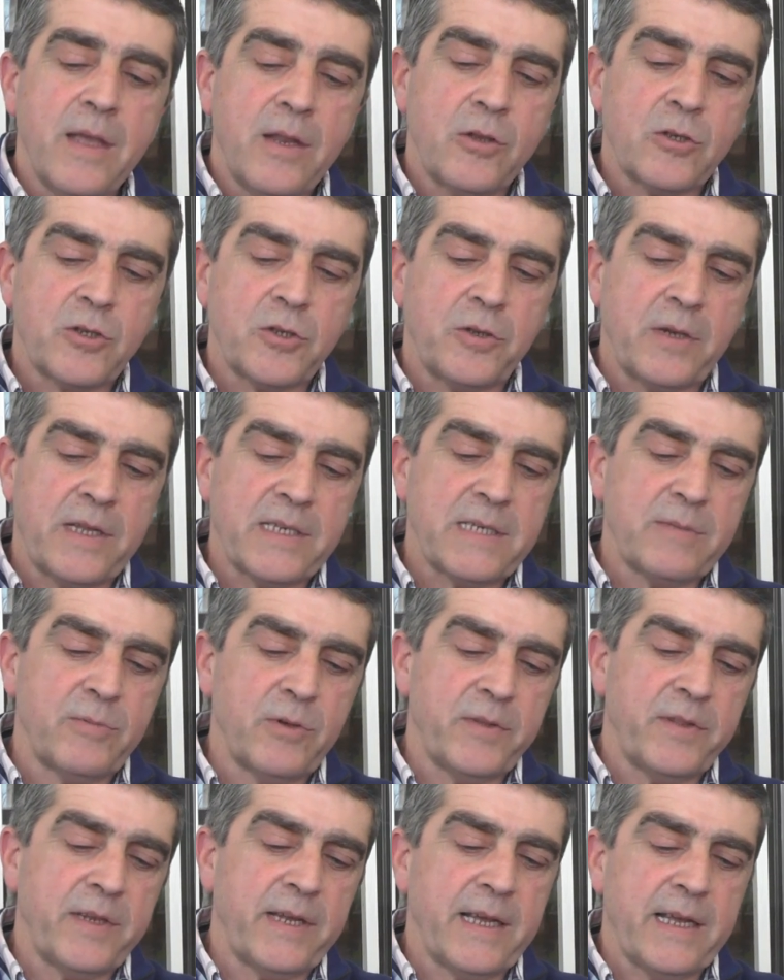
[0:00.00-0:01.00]
Nosotros le
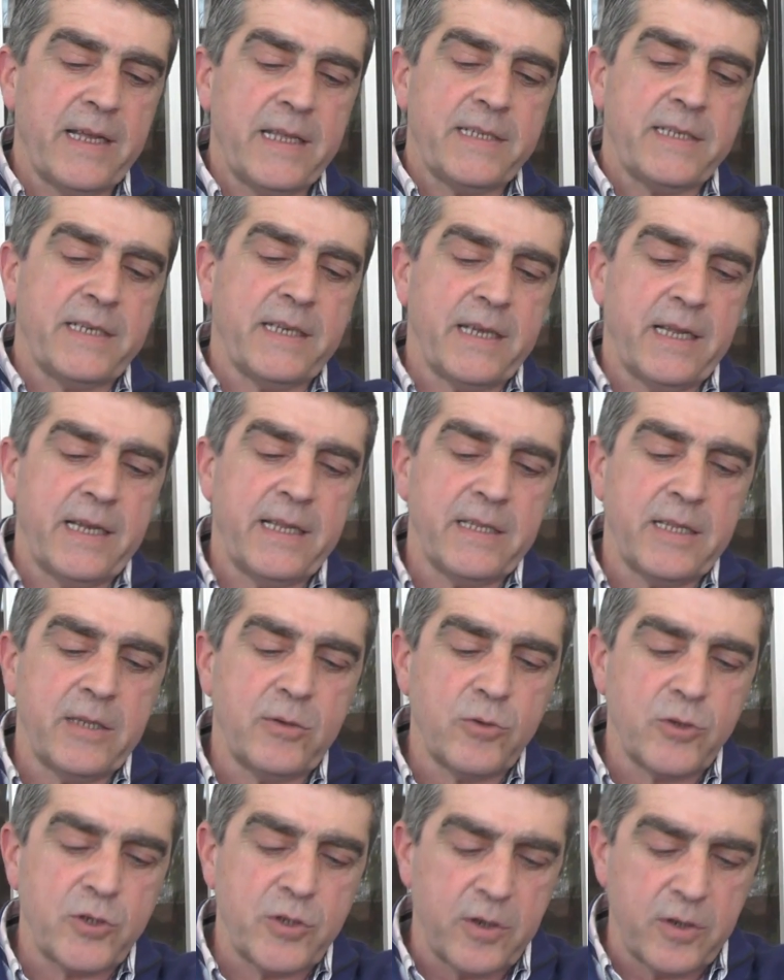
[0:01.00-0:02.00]
hacemos entrega del cheque a la
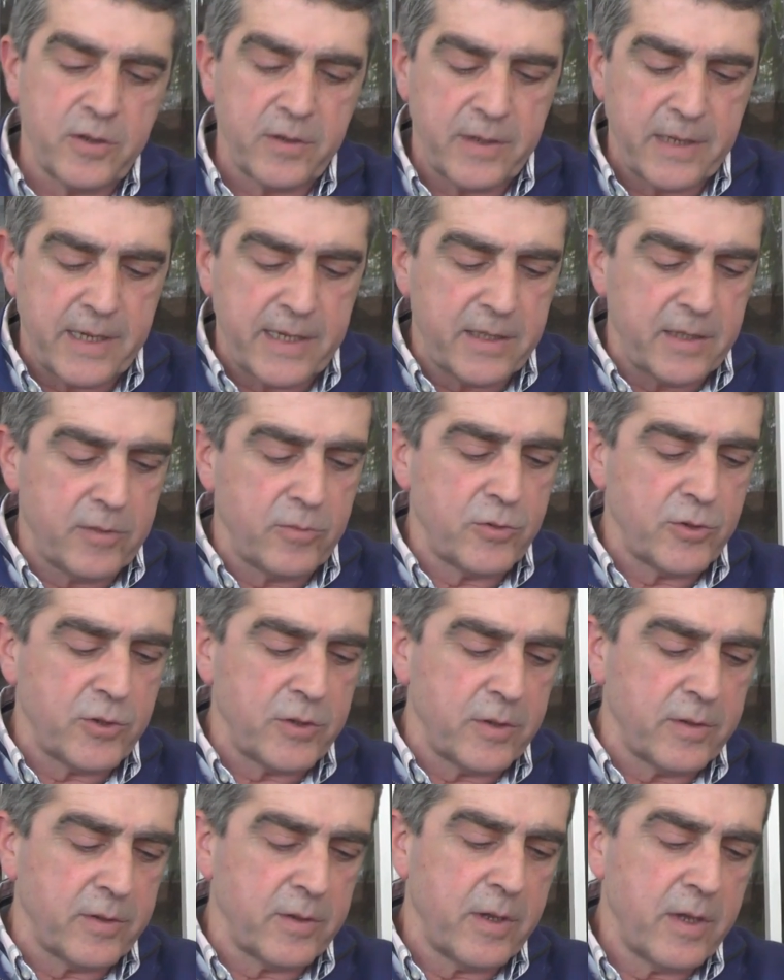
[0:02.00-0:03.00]
institución, la
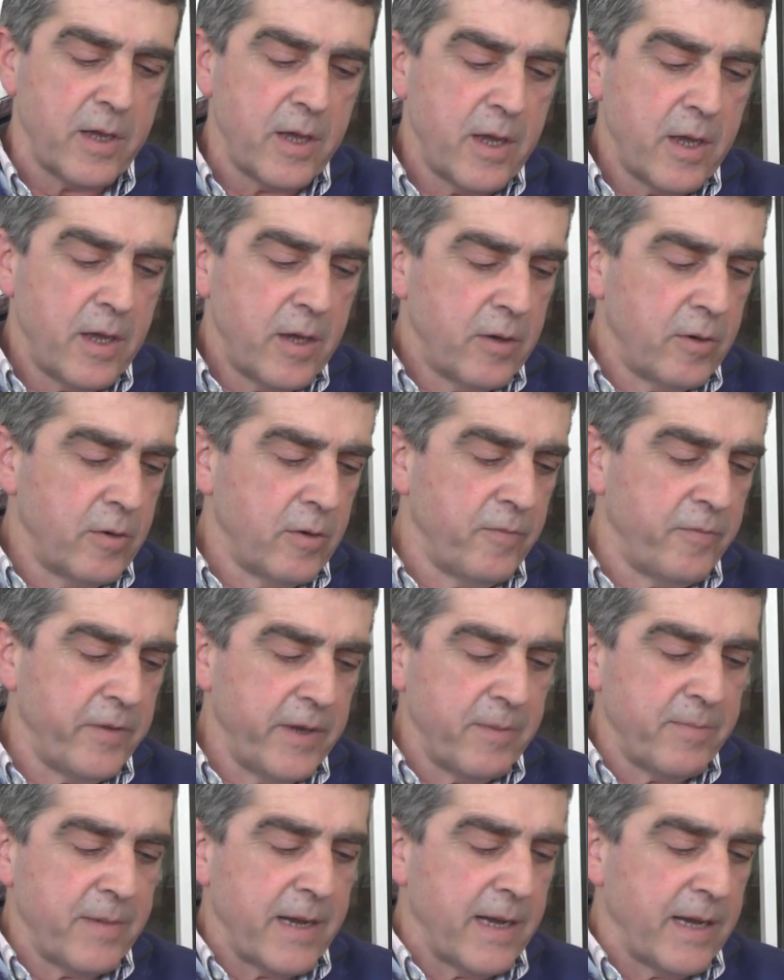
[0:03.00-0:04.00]
institución nos
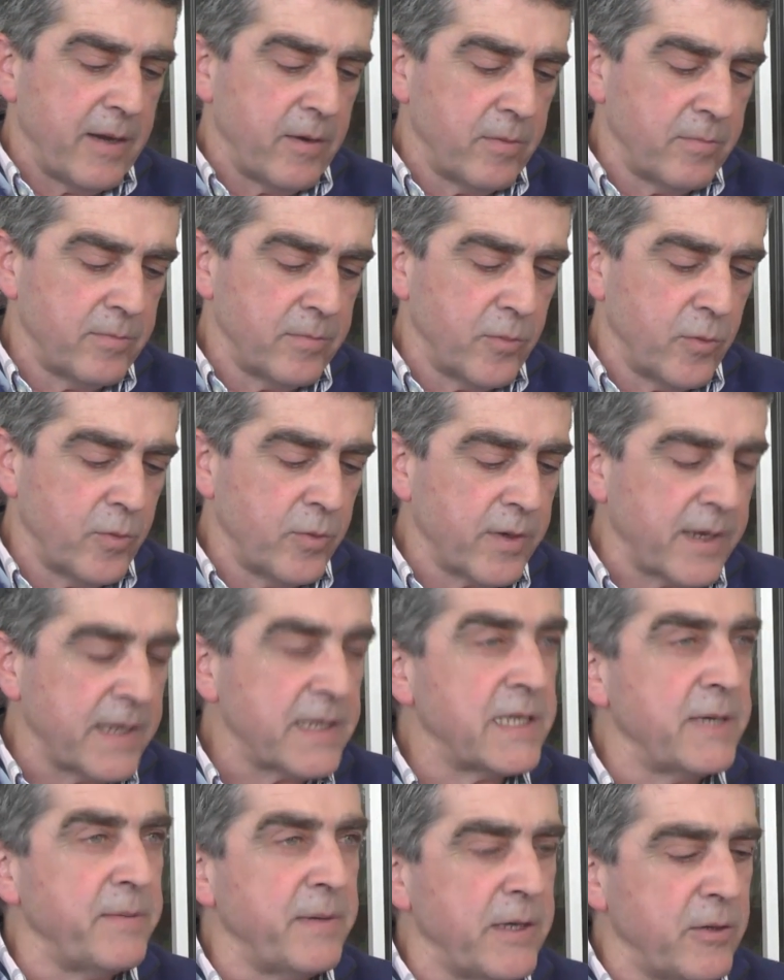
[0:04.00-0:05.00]
firma un,
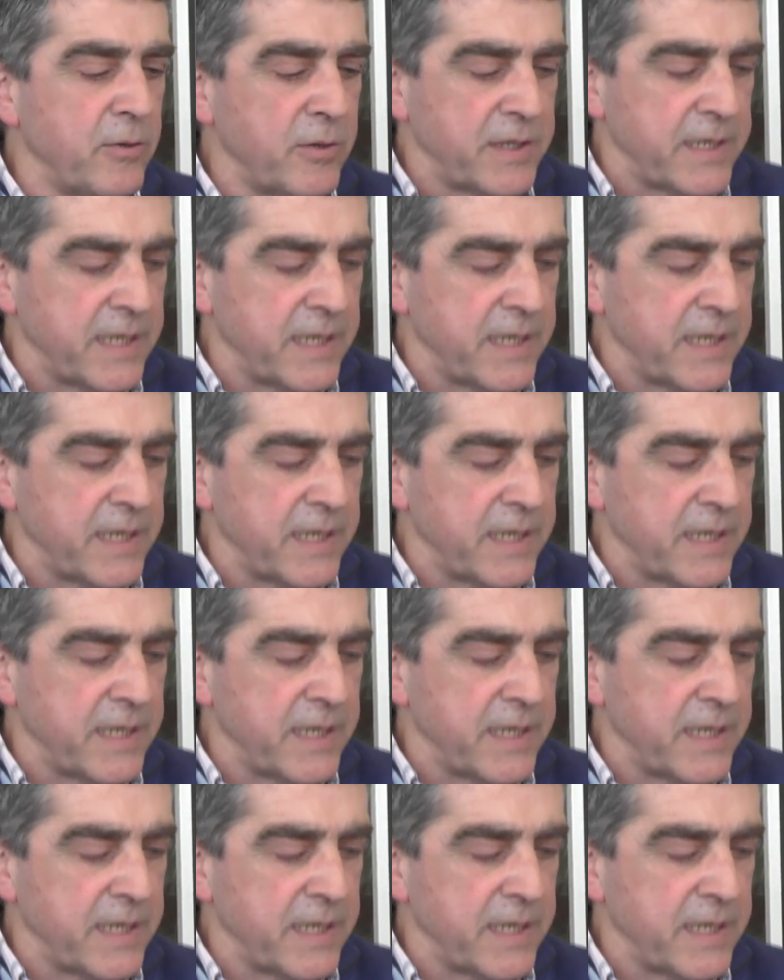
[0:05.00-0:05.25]
recibido y